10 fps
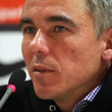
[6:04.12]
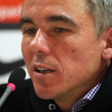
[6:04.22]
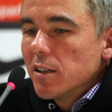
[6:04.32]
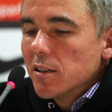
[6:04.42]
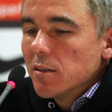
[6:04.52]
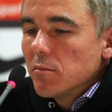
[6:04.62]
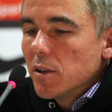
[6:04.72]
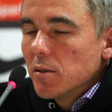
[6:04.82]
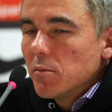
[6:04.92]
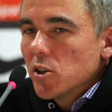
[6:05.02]
meine,
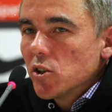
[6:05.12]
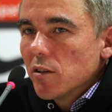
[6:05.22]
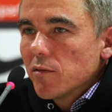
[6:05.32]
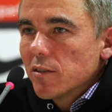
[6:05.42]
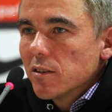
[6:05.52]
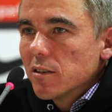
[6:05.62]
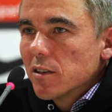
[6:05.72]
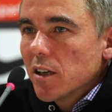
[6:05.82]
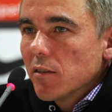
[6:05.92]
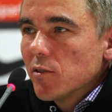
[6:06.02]
meine Mannschaft
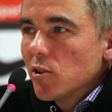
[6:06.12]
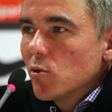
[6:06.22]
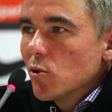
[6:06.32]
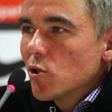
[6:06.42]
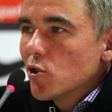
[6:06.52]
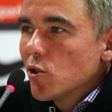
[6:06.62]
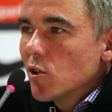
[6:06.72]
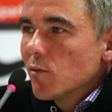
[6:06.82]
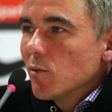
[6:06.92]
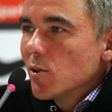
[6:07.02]
äh, kräftig
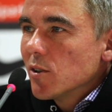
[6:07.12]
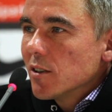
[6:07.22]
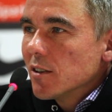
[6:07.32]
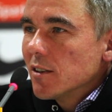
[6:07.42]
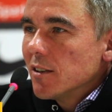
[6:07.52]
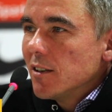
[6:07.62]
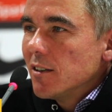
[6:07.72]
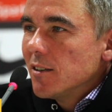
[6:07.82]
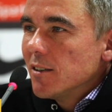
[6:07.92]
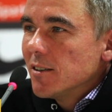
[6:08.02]
durchgeschüttelt wird.
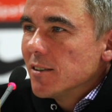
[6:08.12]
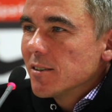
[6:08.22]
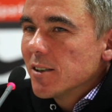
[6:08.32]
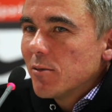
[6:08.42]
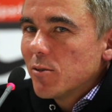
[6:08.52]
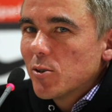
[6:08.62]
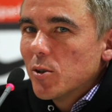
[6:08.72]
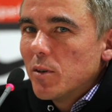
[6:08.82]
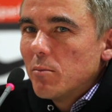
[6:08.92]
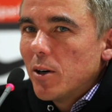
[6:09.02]
Äh, davon
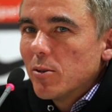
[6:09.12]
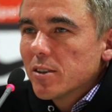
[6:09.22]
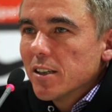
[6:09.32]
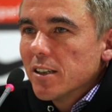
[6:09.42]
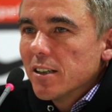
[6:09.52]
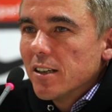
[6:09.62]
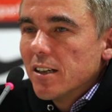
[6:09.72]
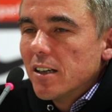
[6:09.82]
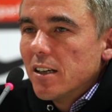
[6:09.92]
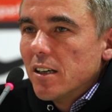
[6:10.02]
können wir mal ausgehen.
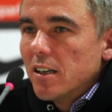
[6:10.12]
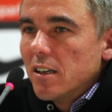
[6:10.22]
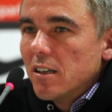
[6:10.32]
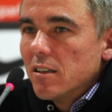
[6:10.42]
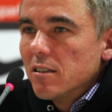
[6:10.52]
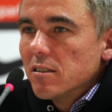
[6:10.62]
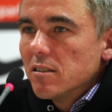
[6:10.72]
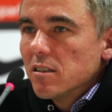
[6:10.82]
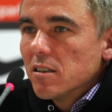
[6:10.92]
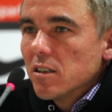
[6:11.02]
Äh,
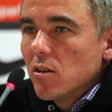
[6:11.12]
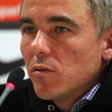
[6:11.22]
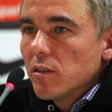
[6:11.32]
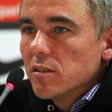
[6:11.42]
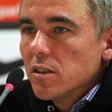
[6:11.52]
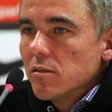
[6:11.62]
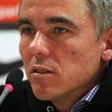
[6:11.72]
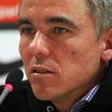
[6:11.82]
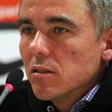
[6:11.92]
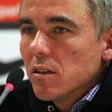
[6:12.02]
sie sind in der
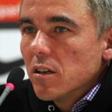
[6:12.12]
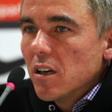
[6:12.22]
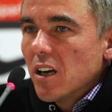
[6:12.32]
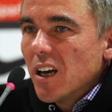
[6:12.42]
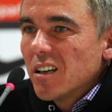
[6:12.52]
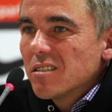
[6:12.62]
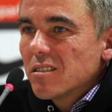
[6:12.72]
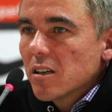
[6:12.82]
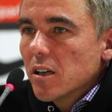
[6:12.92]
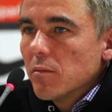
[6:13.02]
Offensive
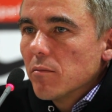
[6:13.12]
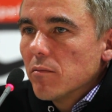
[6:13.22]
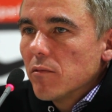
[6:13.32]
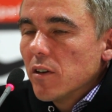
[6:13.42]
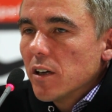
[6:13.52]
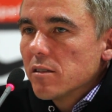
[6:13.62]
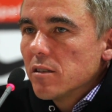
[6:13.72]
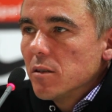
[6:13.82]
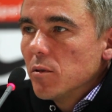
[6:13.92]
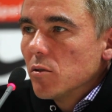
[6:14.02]
extrem
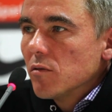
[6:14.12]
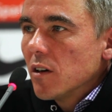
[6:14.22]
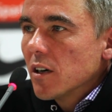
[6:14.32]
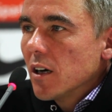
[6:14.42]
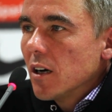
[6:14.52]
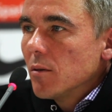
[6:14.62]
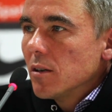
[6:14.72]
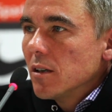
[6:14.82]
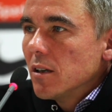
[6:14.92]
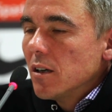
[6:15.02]
flexibel und
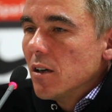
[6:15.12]
variabel